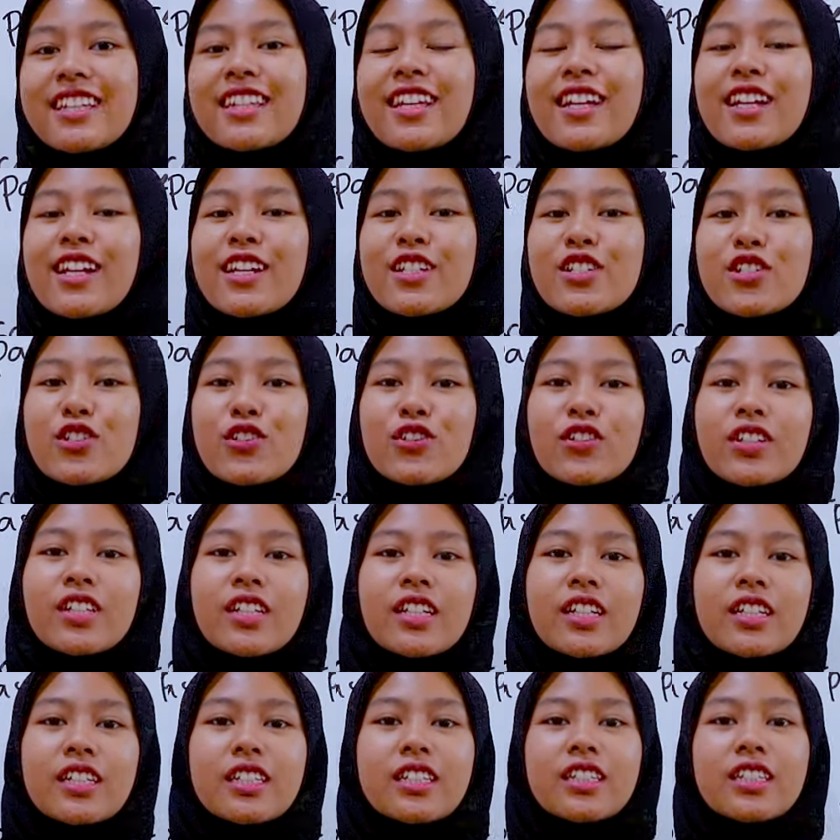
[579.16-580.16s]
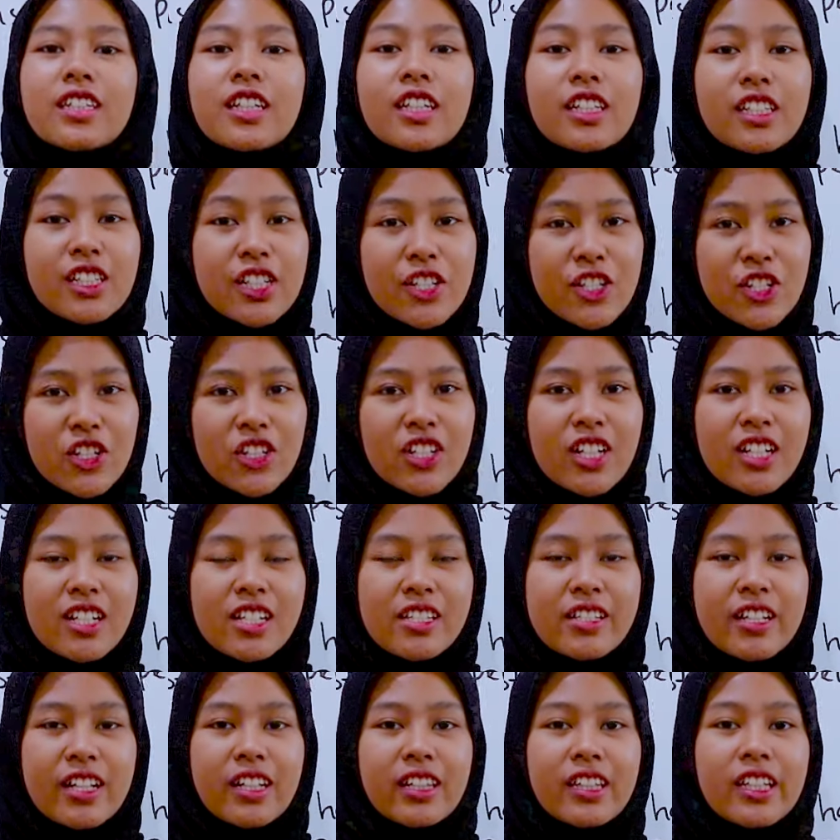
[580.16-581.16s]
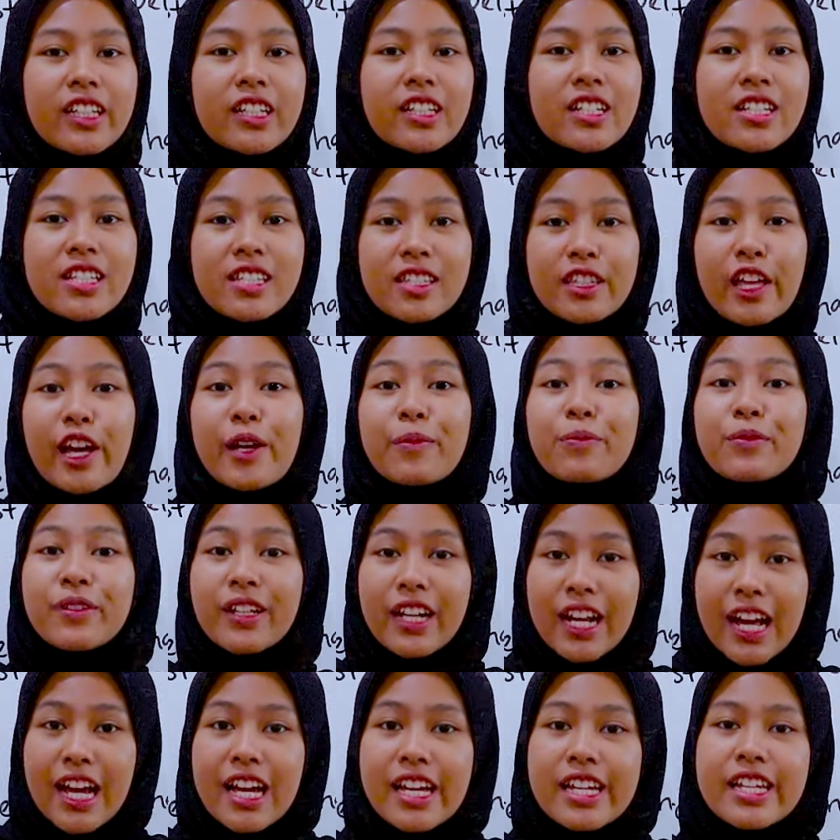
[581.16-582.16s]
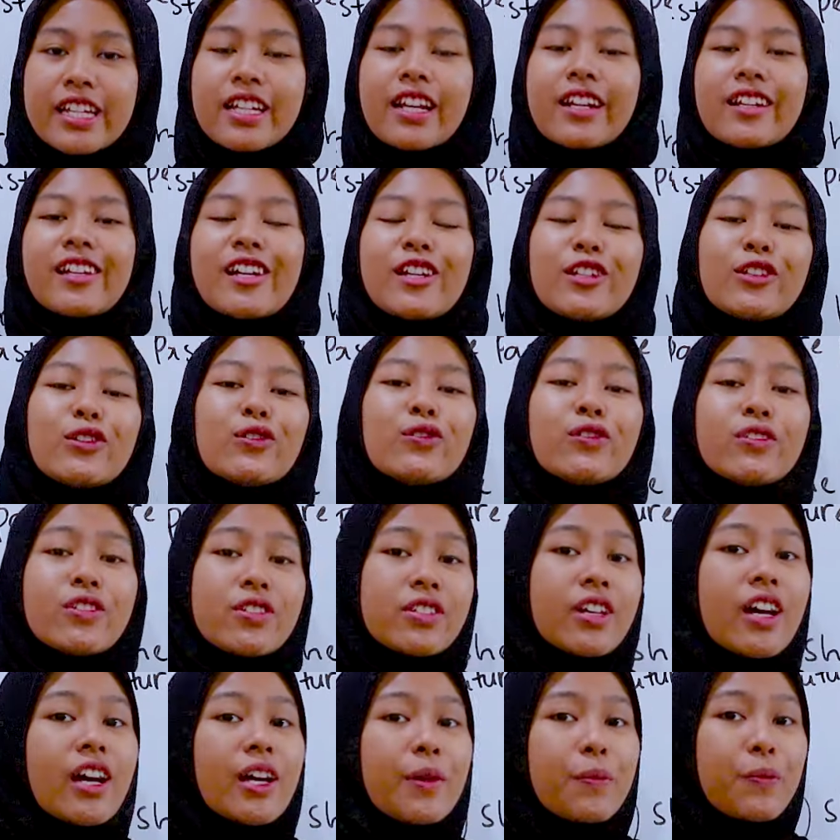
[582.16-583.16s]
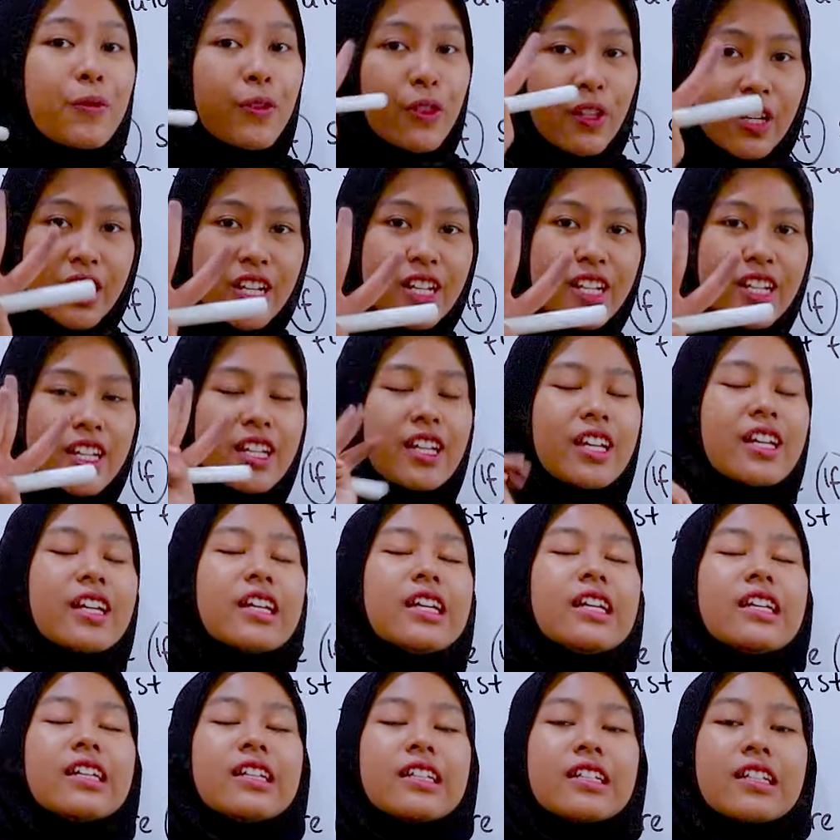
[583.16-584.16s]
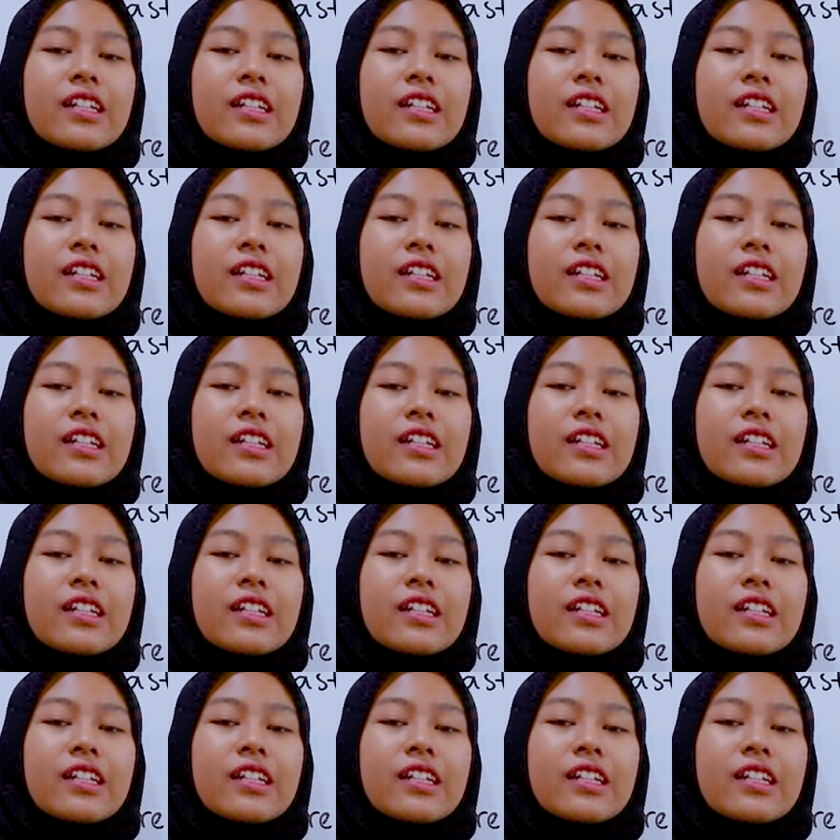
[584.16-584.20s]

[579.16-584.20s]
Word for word: kita lanjut ke conditional sentence type terakhir yaitu type 3.